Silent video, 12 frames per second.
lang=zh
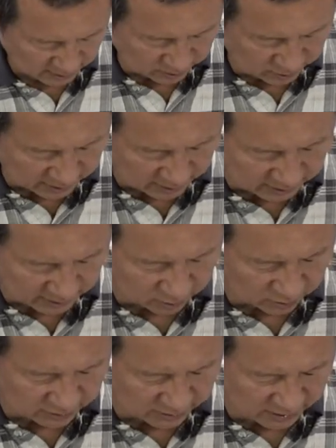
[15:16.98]
最长这个
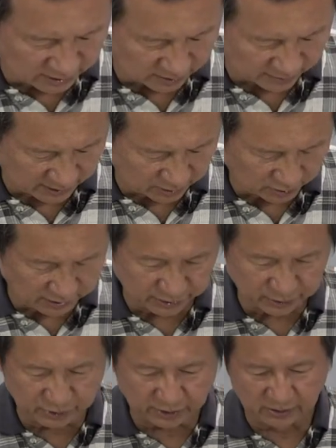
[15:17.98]
螺丝钉呢，把它穿
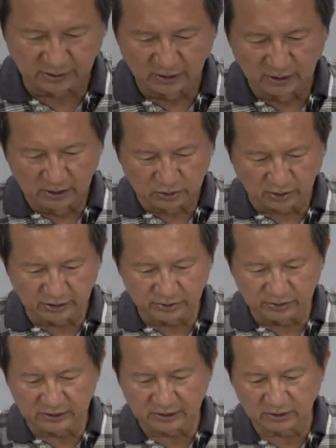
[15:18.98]
进去。穿
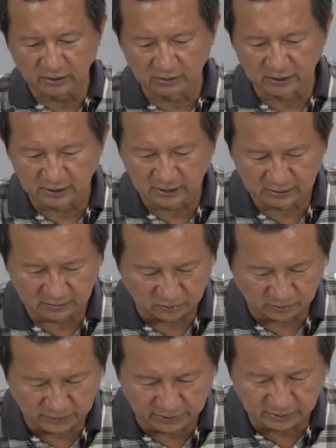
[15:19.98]
进去之后呢，
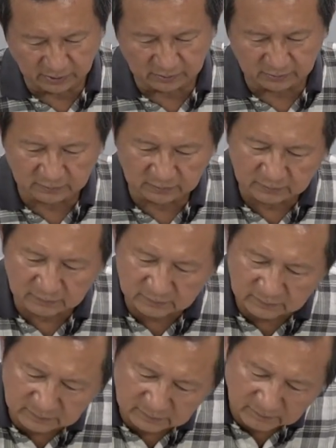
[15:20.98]
我们
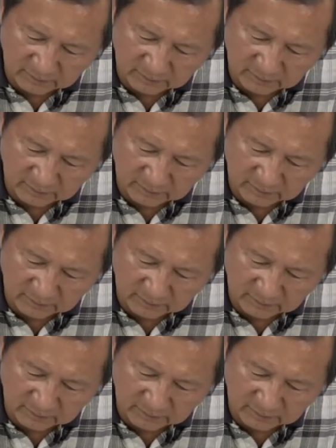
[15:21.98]
用